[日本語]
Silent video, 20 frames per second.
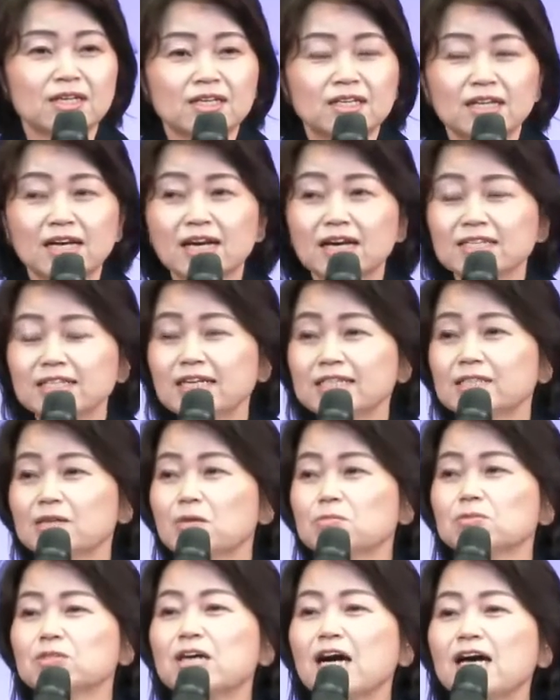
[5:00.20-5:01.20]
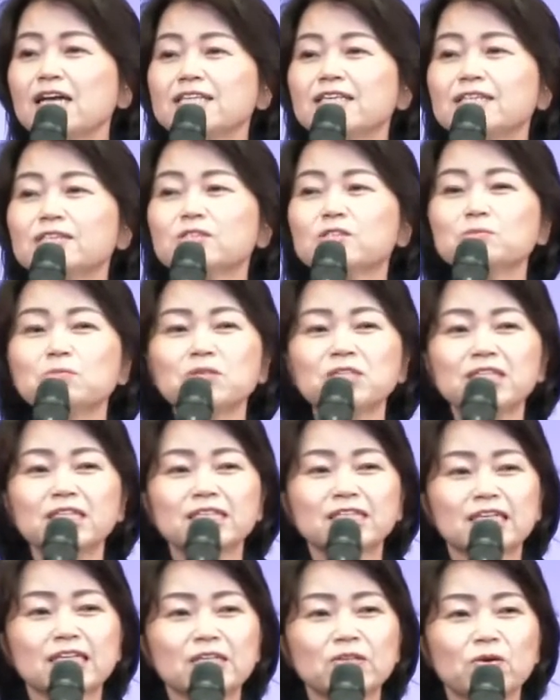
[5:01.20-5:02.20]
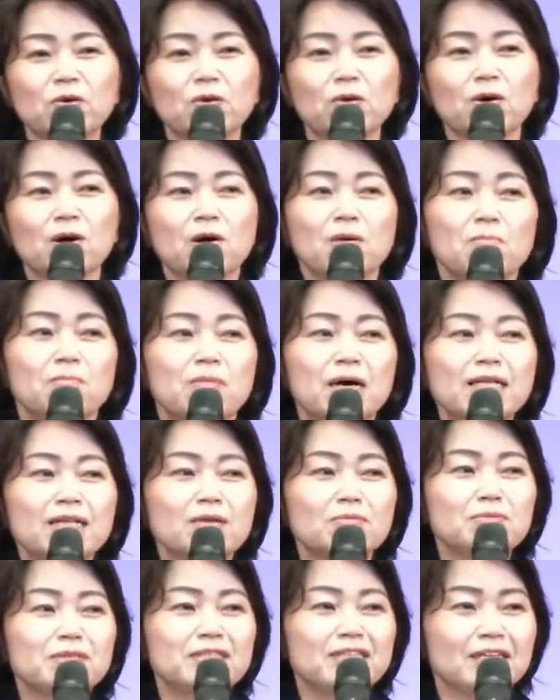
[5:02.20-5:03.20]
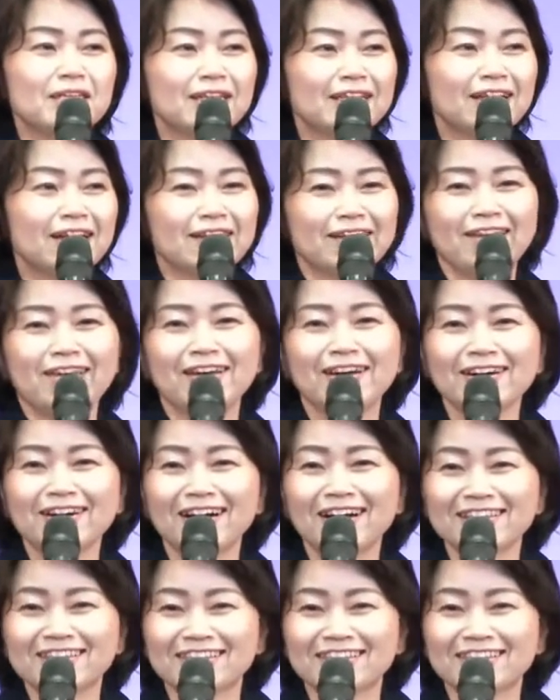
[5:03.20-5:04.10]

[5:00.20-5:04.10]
なんかイエス様を迎えてるつもりだったけど、まだ見せてない部屋があっ